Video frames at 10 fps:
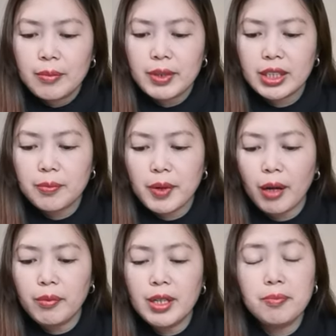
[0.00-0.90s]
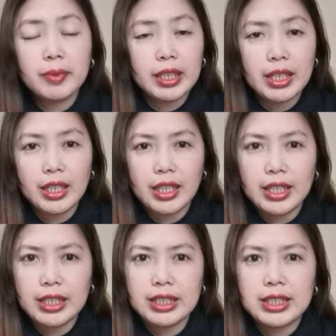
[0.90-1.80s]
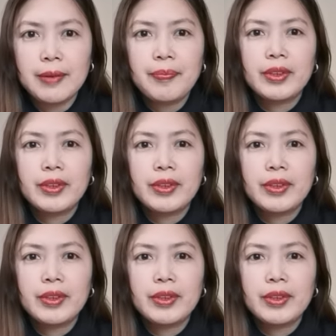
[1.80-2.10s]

But the problem is,